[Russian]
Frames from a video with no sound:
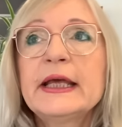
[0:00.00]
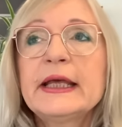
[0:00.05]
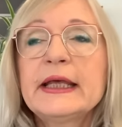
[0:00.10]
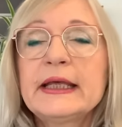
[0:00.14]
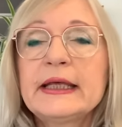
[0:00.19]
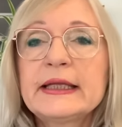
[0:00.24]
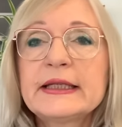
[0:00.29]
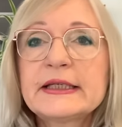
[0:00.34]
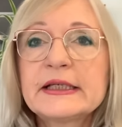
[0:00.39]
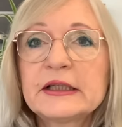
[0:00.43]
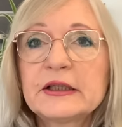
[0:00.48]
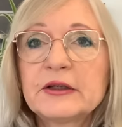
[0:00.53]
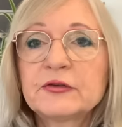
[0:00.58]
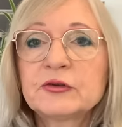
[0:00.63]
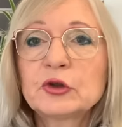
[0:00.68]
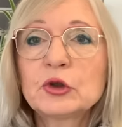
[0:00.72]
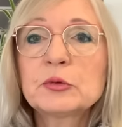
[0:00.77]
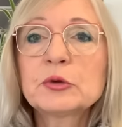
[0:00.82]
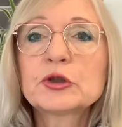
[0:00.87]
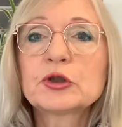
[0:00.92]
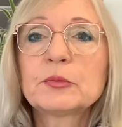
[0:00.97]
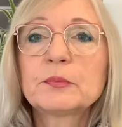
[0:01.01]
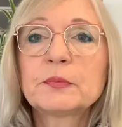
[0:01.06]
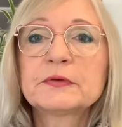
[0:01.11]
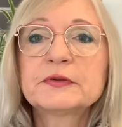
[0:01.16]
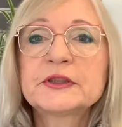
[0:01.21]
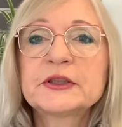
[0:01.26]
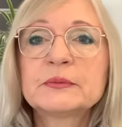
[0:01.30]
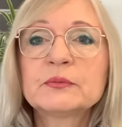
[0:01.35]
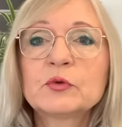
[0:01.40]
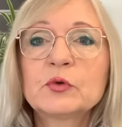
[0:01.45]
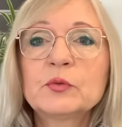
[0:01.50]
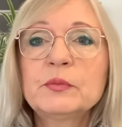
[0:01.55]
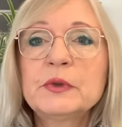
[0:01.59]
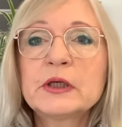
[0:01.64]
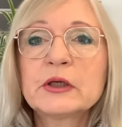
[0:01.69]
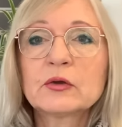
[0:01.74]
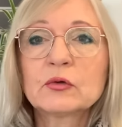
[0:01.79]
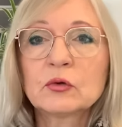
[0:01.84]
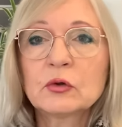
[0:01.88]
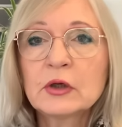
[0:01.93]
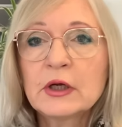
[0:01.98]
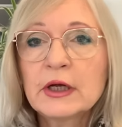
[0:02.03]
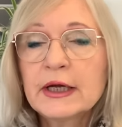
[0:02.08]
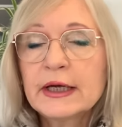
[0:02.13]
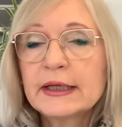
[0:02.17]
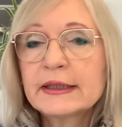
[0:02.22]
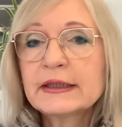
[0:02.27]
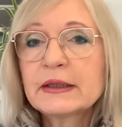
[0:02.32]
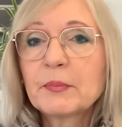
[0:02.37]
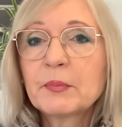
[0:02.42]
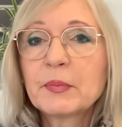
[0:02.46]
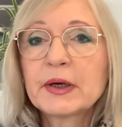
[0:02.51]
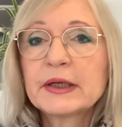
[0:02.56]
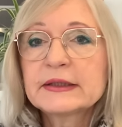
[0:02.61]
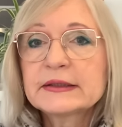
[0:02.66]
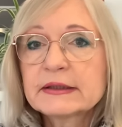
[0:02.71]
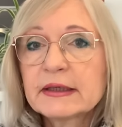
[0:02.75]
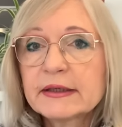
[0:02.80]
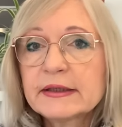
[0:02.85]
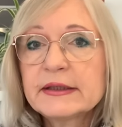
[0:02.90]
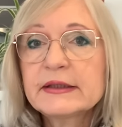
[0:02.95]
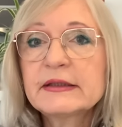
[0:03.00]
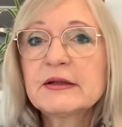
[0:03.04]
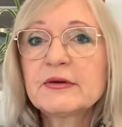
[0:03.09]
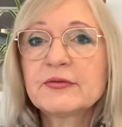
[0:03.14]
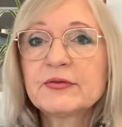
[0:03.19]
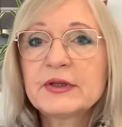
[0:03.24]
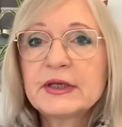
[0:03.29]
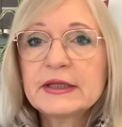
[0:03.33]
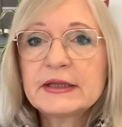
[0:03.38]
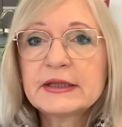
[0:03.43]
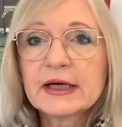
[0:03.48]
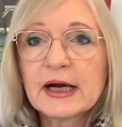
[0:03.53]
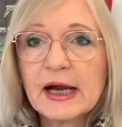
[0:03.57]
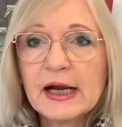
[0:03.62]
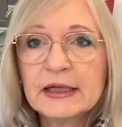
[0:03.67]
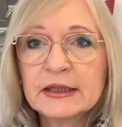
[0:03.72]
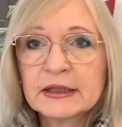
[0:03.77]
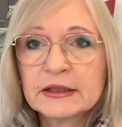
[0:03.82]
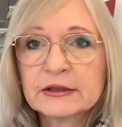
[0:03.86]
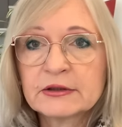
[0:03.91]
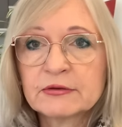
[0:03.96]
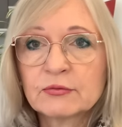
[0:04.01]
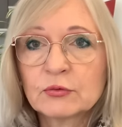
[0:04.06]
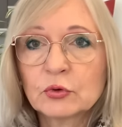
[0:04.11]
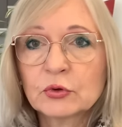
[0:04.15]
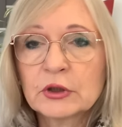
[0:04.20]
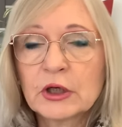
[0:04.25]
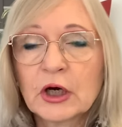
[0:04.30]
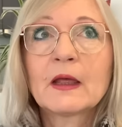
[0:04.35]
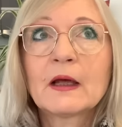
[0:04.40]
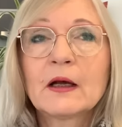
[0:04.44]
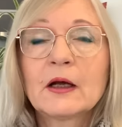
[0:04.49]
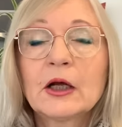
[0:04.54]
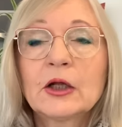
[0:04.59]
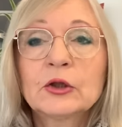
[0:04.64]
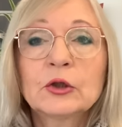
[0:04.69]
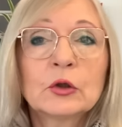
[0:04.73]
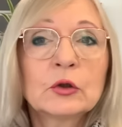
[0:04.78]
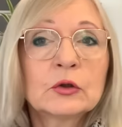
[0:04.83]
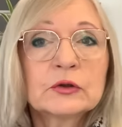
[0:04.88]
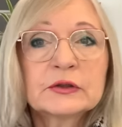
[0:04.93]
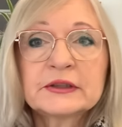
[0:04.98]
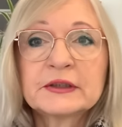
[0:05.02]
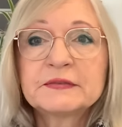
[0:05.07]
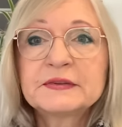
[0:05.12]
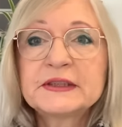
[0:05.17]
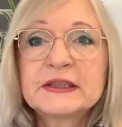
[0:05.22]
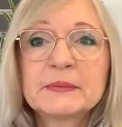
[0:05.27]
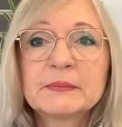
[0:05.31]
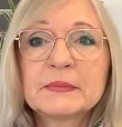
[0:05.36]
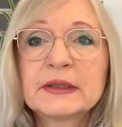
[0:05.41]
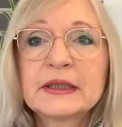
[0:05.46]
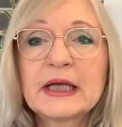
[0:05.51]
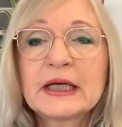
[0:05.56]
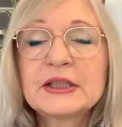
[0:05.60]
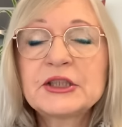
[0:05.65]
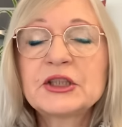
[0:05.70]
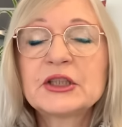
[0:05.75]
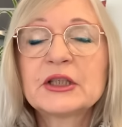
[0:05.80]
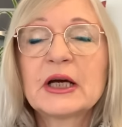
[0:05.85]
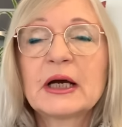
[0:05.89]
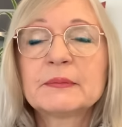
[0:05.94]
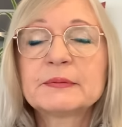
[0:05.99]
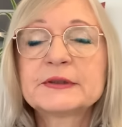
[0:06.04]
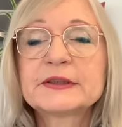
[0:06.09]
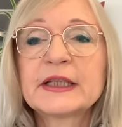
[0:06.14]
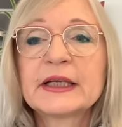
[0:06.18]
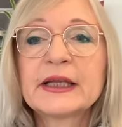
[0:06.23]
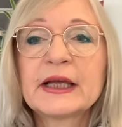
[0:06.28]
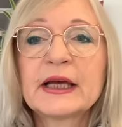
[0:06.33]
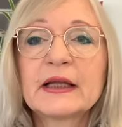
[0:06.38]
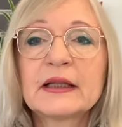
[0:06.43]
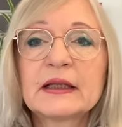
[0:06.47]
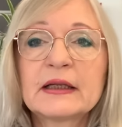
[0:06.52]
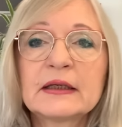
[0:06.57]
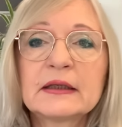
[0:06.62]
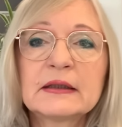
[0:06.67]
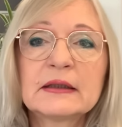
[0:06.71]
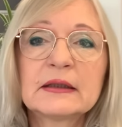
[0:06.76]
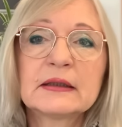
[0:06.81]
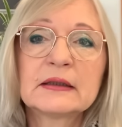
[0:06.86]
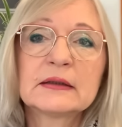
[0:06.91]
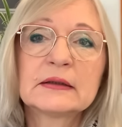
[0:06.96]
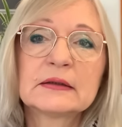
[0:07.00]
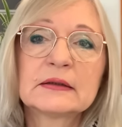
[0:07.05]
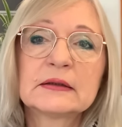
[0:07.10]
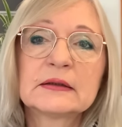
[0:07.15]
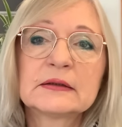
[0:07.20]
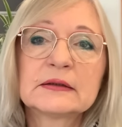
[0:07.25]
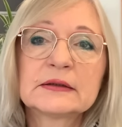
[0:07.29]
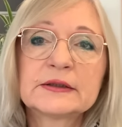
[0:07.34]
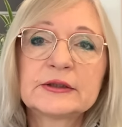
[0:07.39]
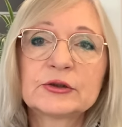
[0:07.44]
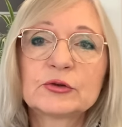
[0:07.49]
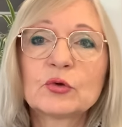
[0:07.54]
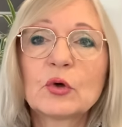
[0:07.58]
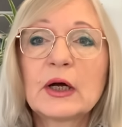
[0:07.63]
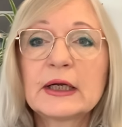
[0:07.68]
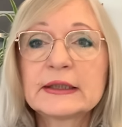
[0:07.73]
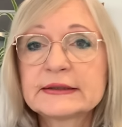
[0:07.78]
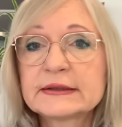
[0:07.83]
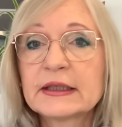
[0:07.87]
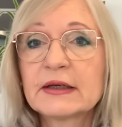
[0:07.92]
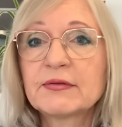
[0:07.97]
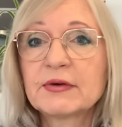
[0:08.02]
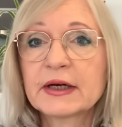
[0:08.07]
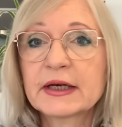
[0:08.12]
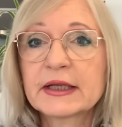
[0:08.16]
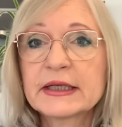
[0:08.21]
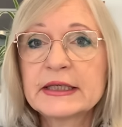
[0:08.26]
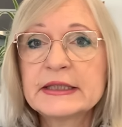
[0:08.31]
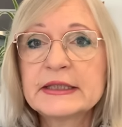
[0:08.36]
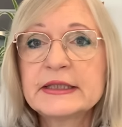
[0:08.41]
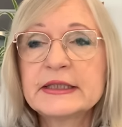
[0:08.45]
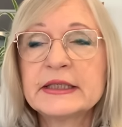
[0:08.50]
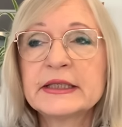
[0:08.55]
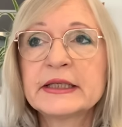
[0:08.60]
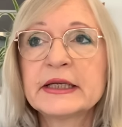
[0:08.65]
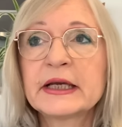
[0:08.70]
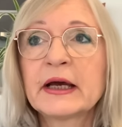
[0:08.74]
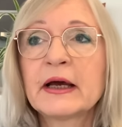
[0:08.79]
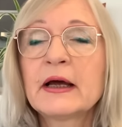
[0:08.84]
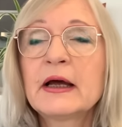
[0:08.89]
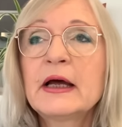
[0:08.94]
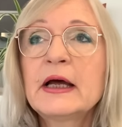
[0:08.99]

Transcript: И дело в том, что по всему миру это происходило в нейтральных водах. Но совсем иначе обстояла э, ситуация в Аргентине.